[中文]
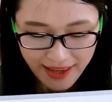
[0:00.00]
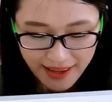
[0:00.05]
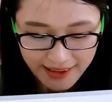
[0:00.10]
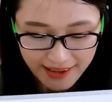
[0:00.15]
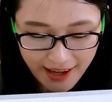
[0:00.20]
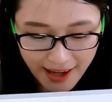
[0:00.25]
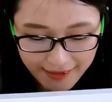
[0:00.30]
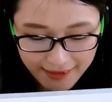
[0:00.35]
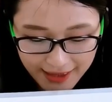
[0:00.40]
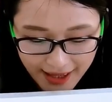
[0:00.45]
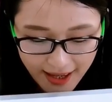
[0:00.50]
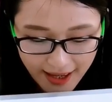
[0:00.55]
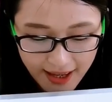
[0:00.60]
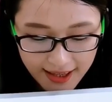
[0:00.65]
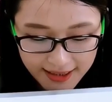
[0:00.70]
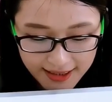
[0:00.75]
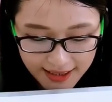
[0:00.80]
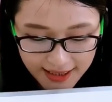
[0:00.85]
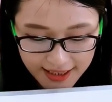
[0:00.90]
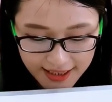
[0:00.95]
然后呢，
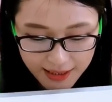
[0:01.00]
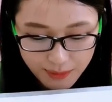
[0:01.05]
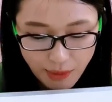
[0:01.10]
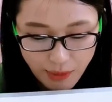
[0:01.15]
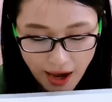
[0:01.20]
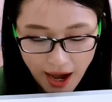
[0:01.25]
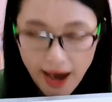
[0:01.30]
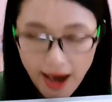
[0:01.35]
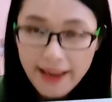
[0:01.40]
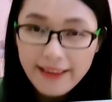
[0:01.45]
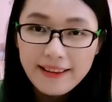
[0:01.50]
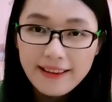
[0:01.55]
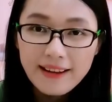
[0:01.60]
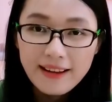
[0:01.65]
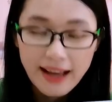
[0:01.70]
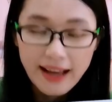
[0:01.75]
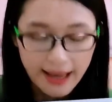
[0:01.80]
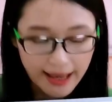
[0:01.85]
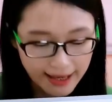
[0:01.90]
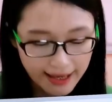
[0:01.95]
这个字母 i
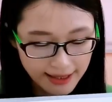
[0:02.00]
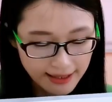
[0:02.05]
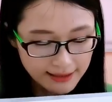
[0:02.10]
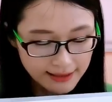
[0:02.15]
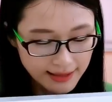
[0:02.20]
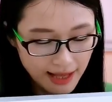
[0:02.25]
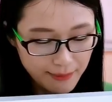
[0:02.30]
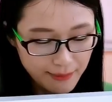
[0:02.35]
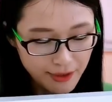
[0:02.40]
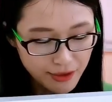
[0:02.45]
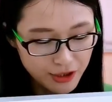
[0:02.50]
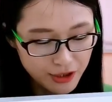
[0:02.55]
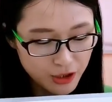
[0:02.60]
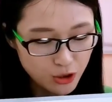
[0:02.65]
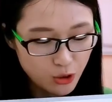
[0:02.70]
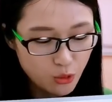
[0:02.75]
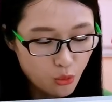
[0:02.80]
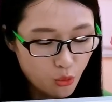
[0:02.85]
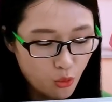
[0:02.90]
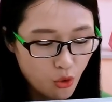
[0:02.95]
呢，哎，代表的是
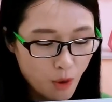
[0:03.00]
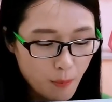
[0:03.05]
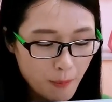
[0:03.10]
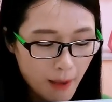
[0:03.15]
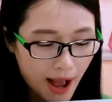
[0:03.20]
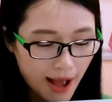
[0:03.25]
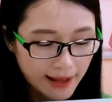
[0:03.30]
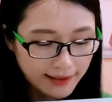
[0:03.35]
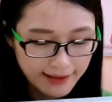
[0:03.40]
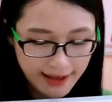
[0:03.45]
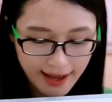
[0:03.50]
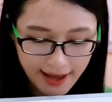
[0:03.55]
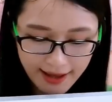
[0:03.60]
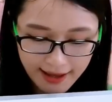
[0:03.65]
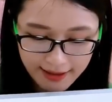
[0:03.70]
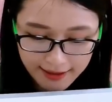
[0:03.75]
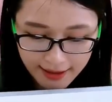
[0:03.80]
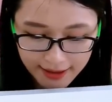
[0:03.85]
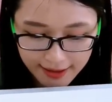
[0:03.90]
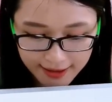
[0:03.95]
火把，你看
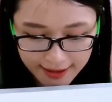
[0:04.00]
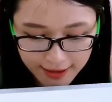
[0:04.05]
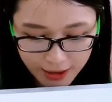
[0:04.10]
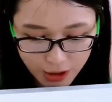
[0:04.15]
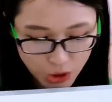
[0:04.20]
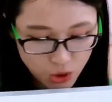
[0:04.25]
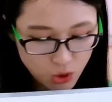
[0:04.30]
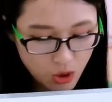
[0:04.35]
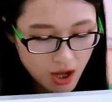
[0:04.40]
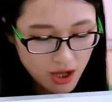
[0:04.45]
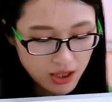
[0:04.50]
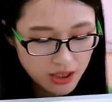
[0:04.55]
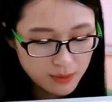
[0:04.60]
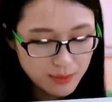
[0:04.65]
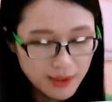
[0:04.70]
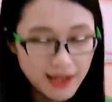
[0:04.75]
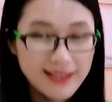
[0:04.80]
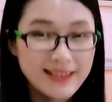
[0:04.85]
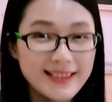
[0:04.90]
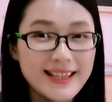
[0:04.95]
它的形状是
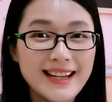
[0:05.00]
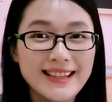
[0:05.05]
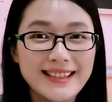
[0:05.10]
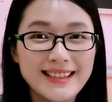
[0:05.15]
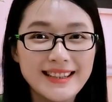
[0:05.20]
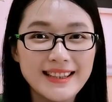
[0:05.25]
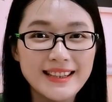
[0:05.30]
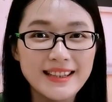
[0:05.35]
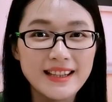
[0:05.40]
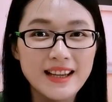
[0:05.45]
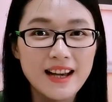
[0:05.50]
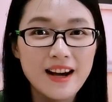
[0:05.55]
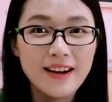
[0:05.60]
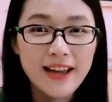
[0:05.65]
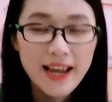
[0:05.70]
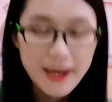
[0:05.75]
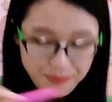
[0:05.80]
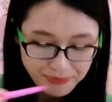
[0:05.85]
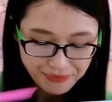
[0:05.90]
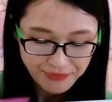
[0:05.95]
不是很相
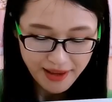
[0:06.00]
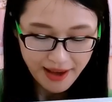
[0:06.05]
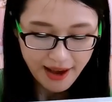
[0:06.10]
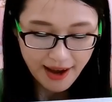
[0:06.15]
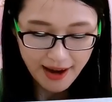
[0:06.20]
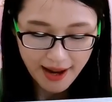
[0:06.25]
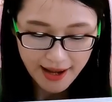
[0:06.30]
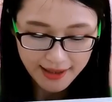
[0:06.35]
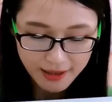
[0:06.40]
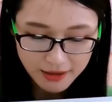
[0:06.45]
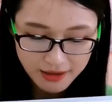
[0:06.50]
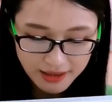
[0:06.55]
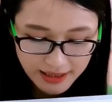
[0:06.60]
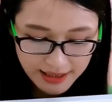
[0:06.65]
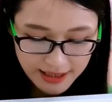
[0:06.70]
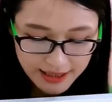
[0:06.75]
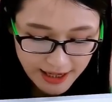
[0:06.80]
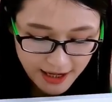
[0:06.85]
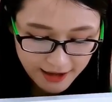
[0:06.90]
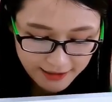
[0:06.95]
似？OK，好了，到这
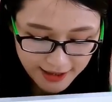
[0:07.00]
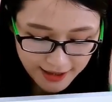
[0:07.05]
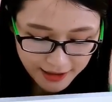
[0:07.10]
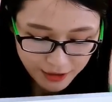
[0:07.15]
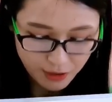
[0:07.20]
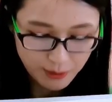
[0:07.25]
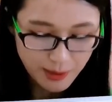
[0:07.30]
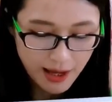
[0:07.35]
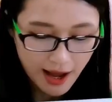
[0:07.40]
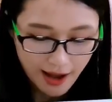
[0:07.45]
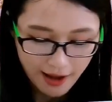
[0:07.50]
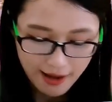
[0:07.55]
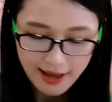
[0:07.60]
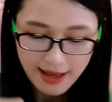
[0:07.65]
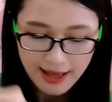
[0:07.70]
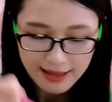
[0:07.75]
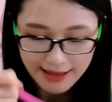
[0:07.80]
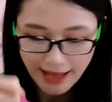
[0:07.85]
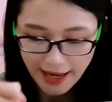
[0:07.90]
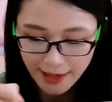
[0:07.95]
里之后呢，同学们啊，
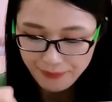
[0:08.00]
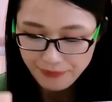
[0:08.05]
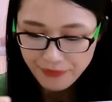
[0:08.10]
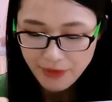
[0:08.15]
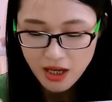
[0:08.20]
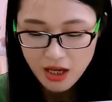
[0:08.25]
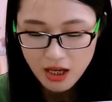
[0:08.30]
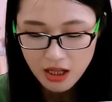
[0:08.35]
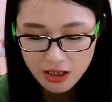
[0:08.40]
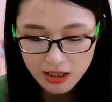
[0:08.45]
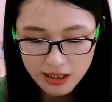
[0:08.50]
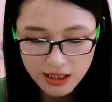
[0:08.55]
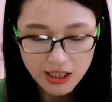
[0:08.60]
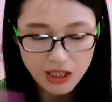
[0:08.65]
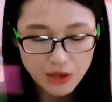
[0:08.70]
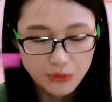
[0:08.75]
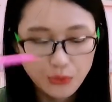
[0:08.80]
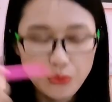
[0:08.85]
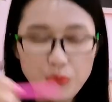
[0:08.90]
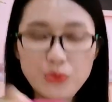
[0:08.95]
来，
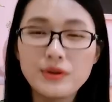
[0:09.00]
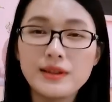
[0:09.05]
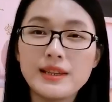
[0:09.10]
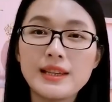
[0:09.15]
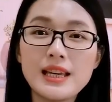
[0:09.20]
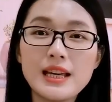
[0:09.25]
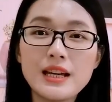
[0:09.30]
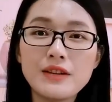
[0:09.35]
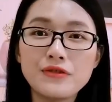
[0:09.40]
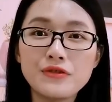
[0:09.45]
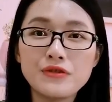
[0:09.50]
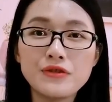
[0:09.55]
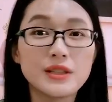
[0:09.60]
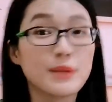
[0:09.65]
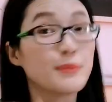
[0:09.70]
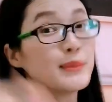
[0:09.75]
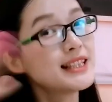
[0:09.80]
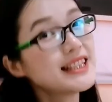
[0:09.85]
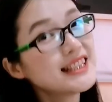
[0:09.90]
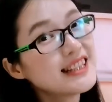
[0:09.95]
礼物天赋
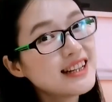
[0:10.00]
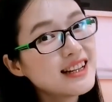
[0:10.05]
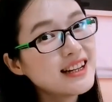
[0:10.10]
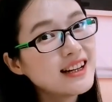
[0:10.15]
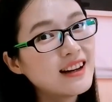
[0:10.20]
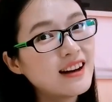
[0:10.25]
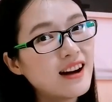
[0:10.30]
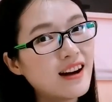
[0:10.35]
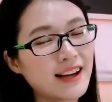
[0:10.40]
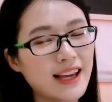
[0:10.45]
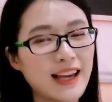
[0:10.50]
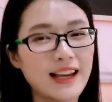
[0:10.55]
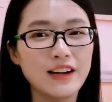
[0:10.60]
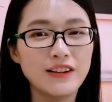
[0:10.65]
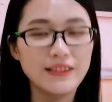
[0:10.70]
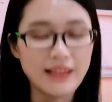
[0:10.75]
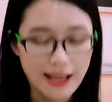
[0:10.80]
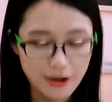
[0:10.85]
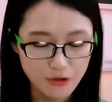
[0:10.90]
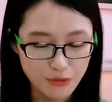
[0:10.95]
怎么进呢？OK，
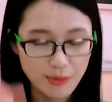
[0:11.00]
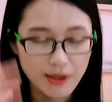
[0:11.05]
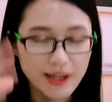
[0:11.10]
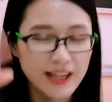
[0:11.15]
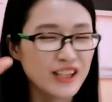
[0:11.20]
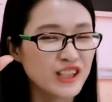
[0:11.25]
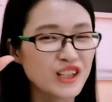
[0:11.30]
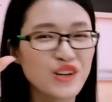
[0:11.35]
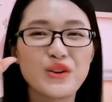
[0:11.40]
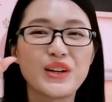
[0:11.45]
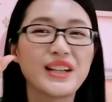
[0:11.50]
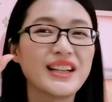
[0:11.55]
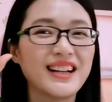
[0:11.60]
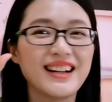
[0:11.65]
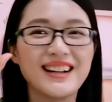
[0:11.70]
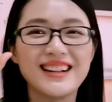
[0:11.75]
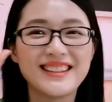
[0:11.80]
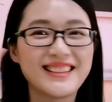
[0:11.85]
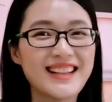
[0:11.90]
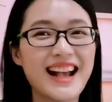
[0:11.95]
来，我们可以稍微
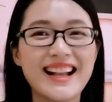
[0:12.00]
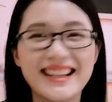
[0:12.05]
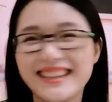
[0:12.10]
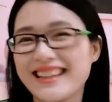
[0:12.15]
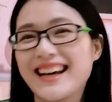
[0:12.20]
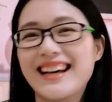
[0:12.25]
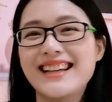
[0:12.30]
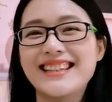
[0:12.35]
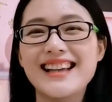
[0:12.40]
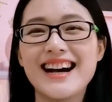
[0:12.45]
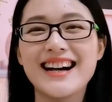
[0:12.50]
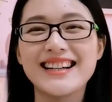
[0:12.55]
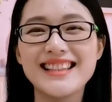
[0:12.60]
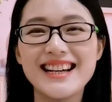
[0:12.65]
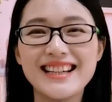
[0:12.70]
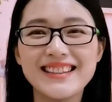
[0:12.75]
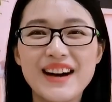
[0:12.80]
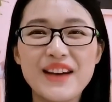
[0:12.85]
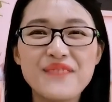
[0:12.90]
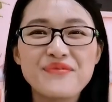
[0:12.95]
的展开想
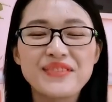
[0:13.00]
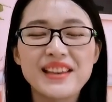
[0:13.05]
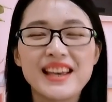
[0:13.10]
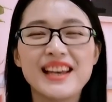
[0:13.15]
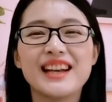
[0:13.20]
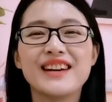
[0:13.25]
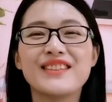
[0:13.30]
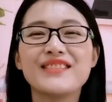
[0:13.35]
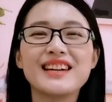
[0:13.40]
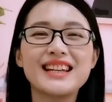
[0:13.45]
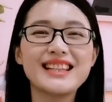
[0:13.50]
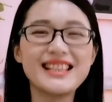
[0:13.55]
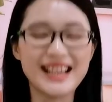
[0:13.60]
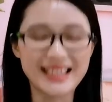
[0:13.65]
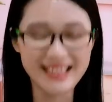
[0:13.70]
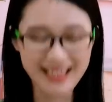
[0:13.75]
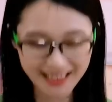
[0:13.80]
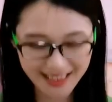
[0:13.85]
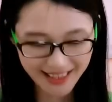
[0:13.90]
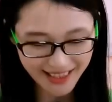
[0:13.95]
象了，我们可以
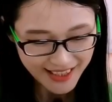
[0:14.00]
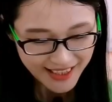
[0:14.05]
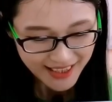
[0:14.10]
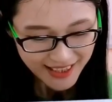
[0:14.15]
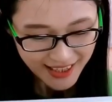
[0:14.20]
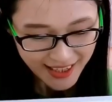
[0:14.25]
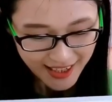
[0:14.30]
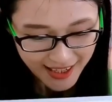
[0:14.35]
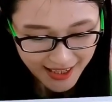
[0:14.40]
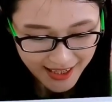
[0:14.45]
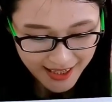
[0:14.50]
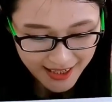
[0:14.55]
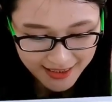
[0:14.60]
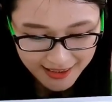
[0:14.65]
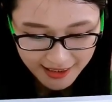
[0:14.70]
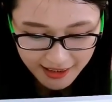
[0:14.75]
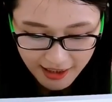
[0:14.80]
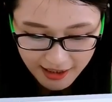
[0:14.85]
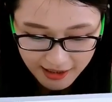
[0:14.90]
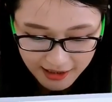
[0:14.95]
想象呢，呃，
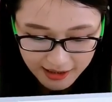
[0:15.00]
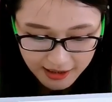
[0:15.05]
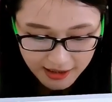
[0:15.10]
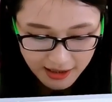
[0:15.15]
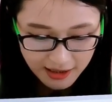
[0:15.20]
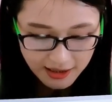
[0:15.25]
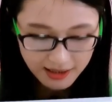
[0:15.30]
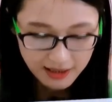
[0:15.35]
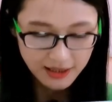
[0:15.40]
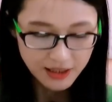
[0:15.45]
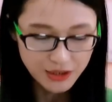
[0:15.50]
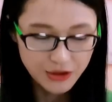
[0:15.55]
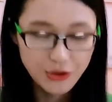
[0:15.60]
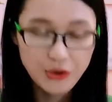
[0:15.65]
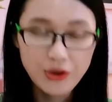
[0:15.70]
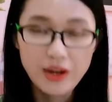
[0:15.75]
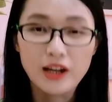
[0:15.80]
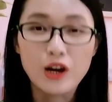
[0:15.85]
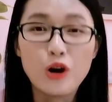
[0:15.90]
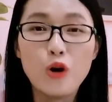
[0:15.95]
这个哥哥
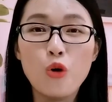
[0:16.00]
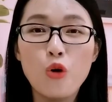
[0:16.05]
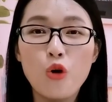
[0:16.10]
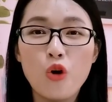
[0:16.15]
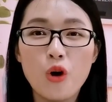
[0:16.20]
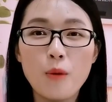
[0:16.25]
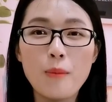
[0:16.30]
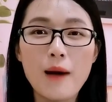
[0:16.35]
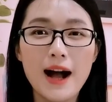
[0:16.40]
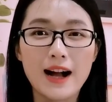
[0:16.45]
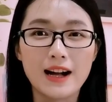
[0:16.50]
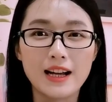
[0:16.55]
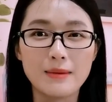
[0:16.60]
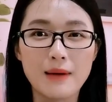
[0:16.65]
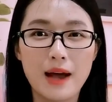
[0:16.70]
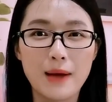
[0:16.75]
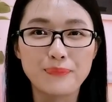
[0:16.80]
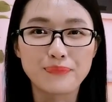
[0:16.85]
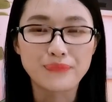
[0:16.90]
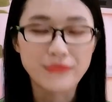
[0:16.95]
做了一个火把，可以
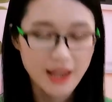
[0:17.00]
吧？